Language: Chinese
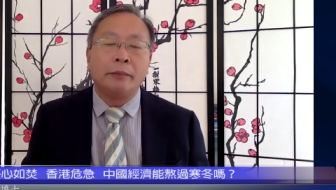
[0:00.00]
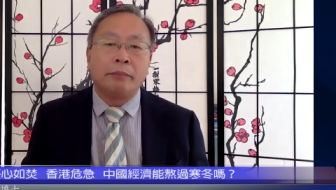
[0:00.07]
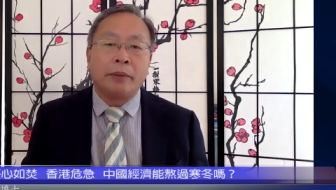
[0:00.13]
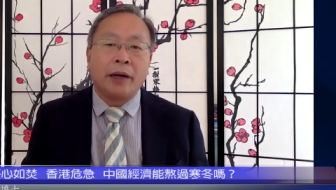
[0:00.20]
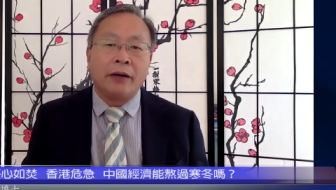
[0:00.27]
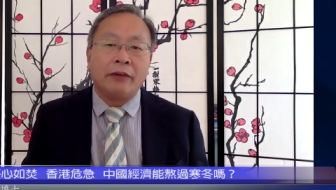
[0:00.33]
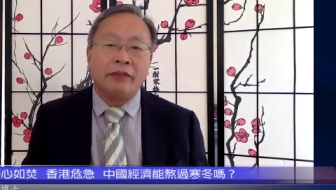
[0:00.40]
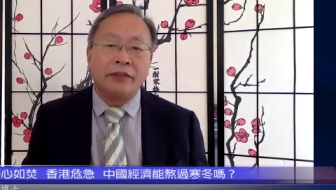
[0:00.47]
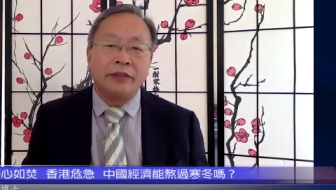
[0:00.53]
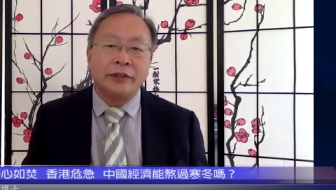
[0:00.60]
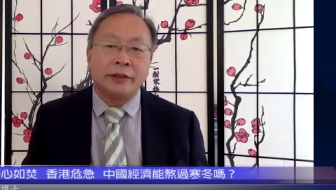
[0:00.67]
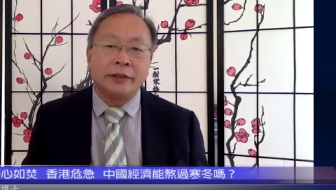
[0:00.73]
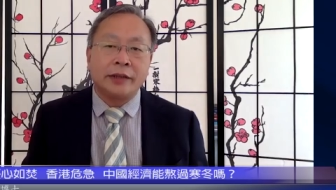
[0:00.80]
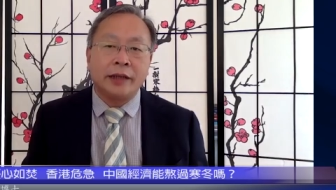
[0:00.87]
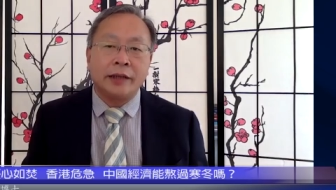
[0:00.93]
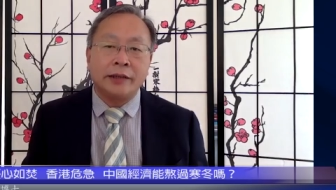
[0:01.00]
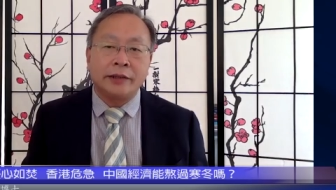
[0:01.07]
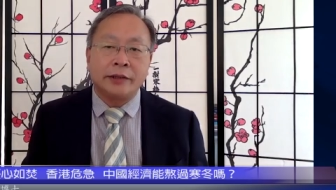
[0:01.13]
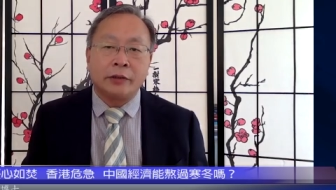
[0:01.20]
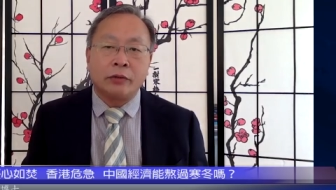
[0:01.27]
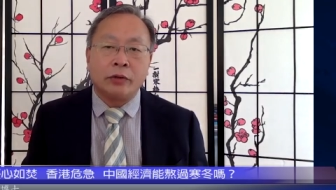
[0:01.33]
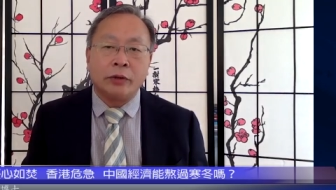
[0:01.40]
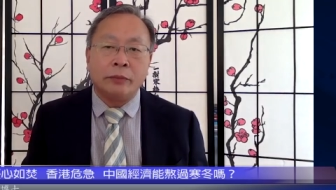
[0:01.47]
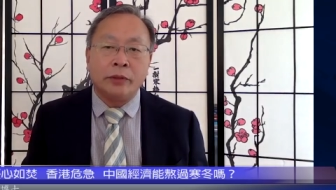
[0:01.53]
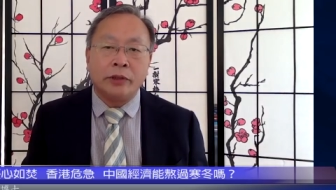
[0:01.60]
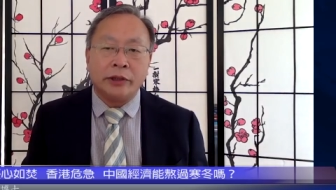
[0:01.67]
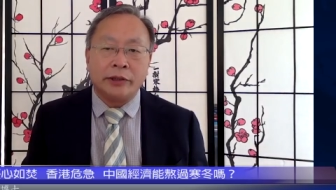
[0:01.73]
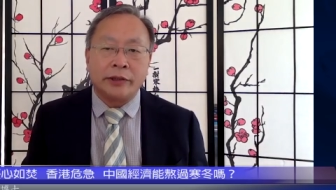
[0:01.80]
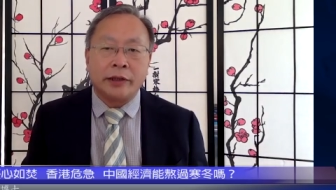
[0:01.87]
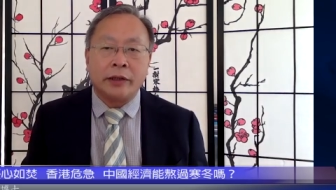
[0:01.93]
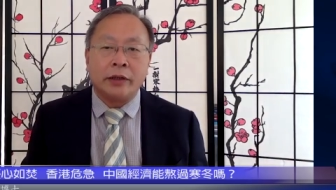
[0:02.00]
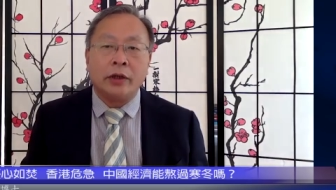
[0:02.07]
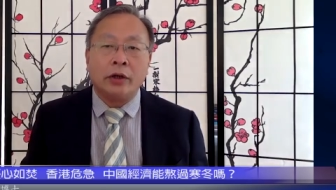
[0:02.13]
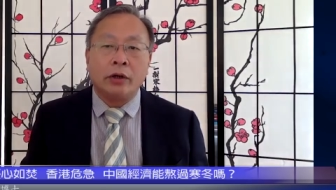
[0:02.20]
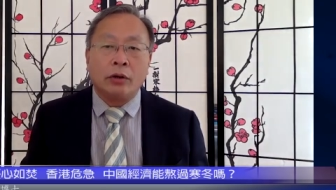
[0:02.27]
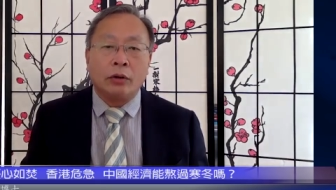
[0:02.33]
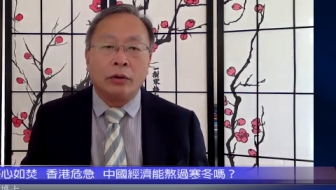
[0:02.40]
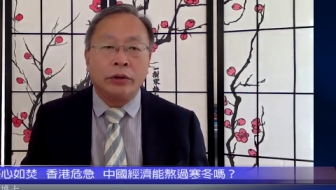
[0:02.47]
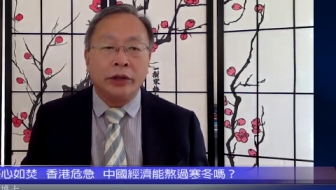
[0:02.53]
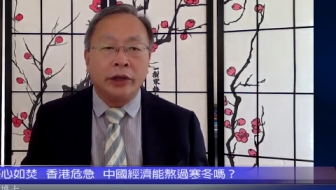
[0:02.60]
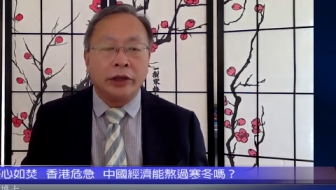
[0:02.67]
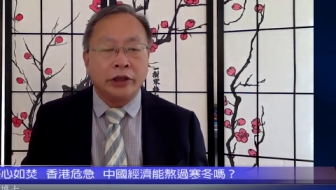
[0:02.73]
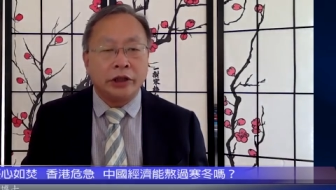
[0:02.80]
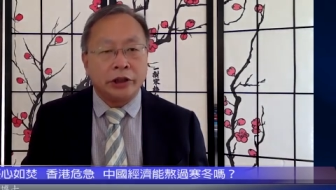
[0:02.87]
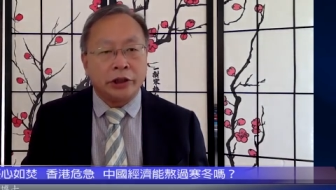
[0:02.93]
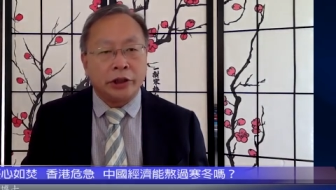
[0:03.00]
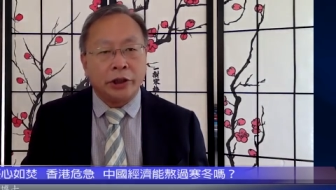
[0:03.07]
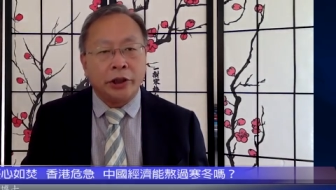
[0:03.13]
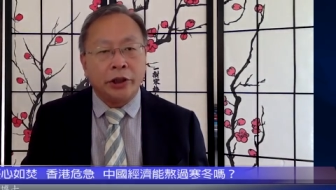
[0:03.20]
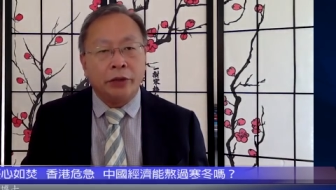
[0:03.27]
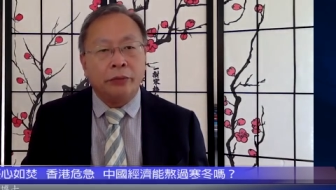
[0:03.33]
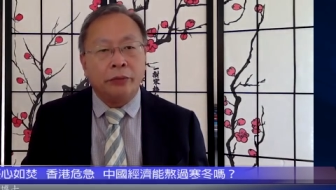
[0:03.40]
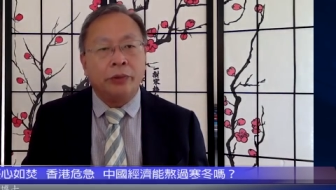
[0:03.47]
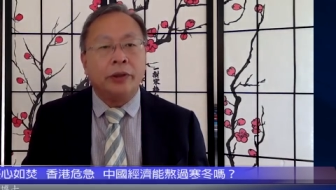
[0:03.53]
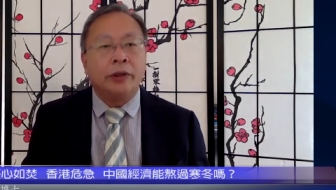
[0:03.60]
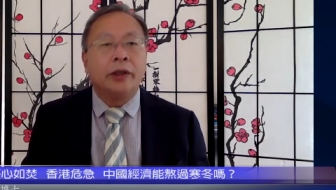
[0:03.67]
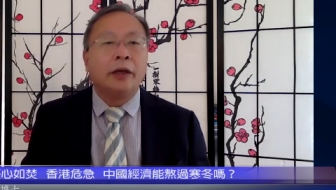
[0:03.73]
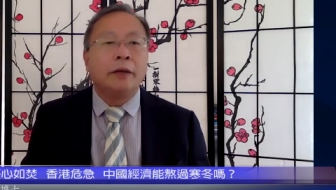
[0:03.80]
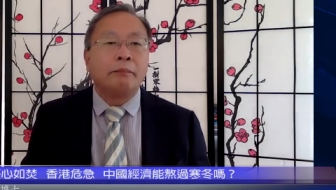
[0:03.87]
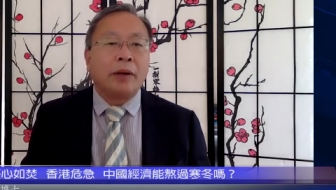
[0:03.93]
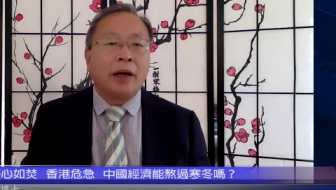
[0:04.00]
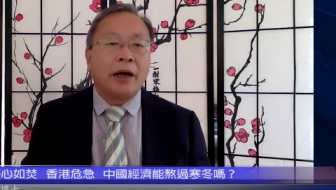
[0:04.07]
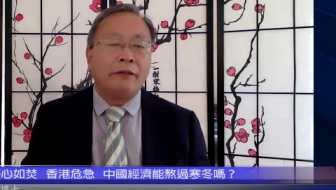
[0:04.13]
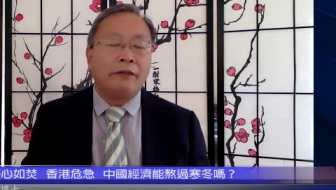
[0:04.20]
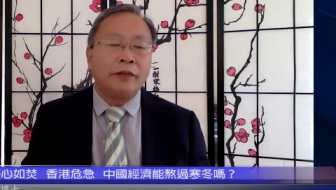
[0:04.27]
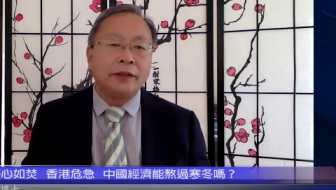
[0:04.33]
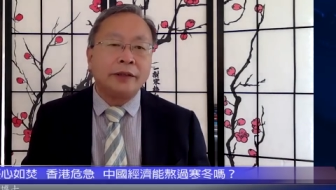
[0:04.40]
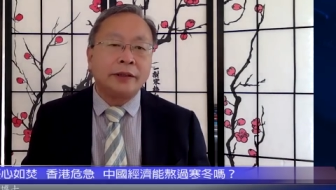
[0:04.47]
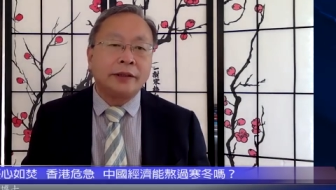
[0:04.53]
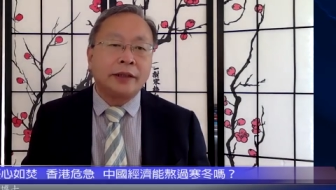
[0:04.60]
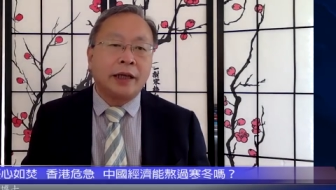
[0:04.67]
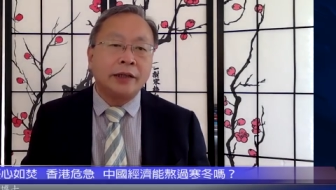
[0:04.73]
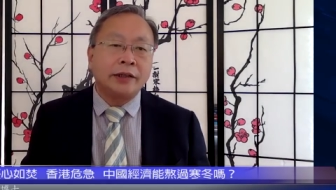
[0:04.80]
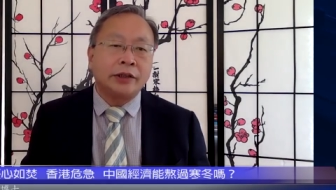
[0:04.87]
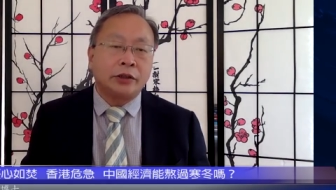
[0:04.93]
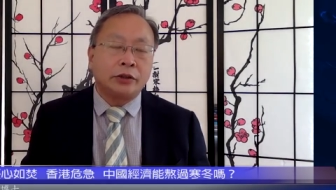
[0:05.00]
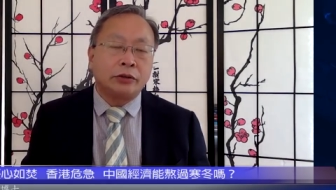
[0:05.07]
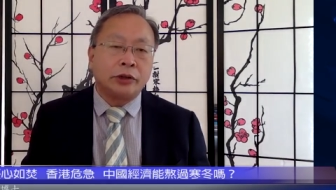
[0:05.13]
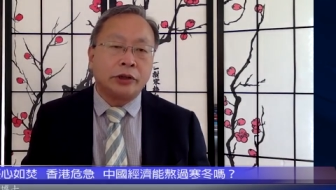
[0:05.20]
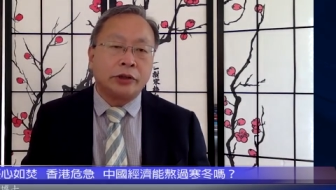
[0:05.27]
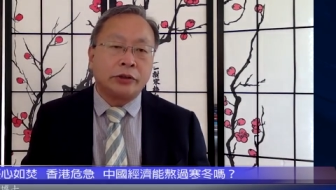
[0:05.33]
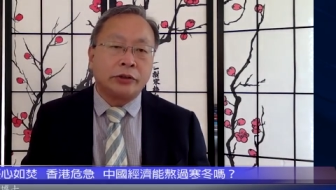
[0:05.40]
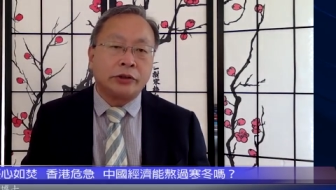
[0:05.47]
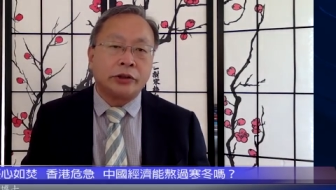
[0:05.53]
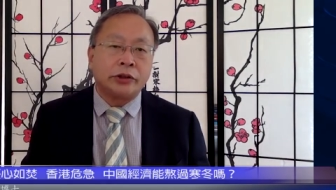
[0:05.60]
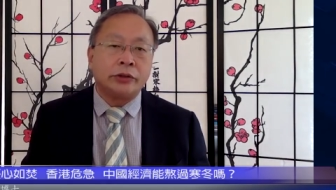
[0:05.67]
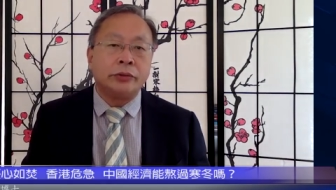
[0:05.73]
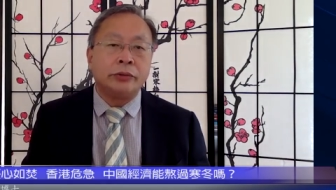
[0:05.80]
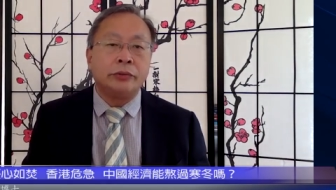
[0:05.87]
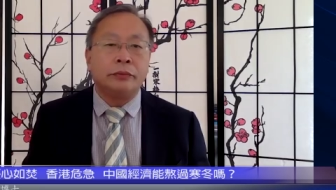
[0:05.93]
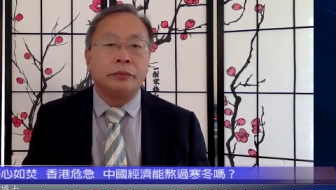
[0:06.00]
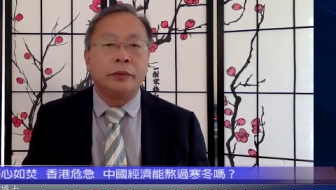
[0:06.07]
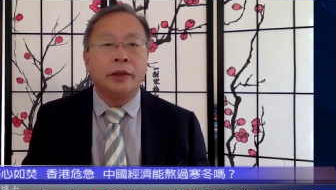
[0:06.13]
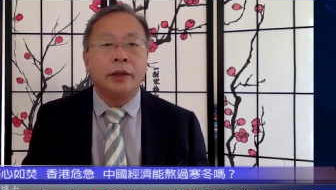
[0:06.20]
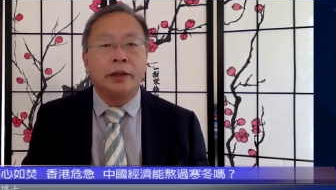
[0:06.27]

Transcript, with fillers: 百分之三十的规模以上工业企业利润，百分之三十的税收收入。